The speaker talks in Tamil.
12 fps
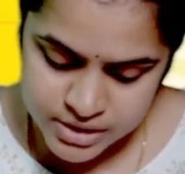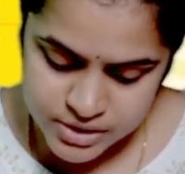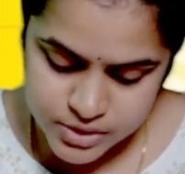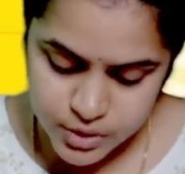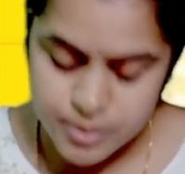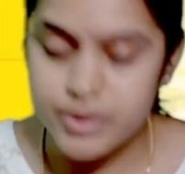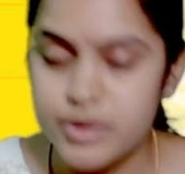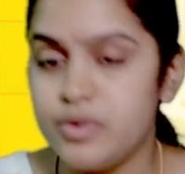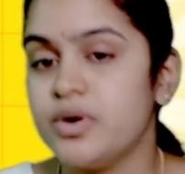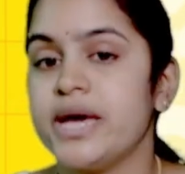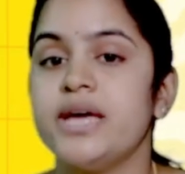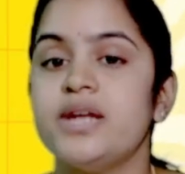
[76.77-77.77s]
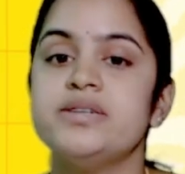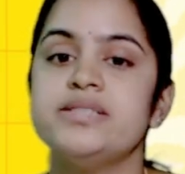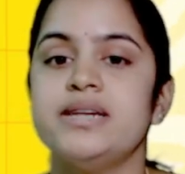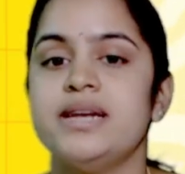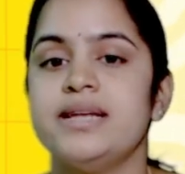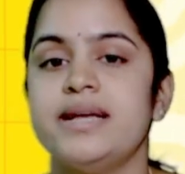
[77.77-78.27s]
ஸ்டோர் பண்ணுவோம்
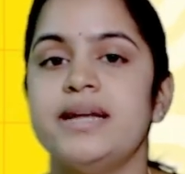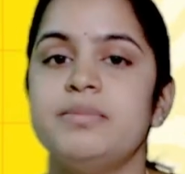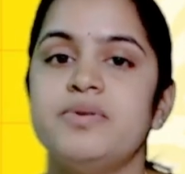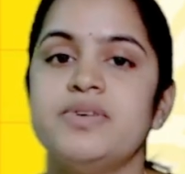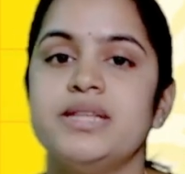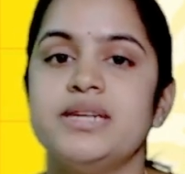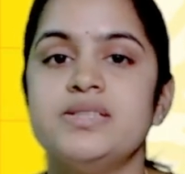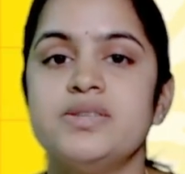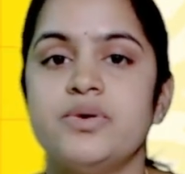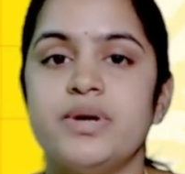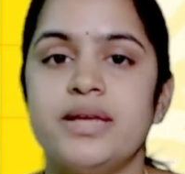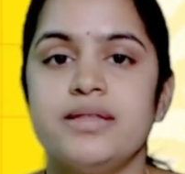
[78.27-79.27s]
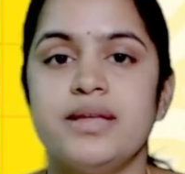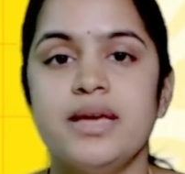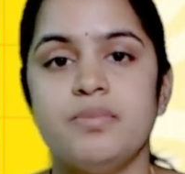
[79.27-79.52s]
கெரோசினில் தான் நம்ம வந்துட்டு சோடியத்தை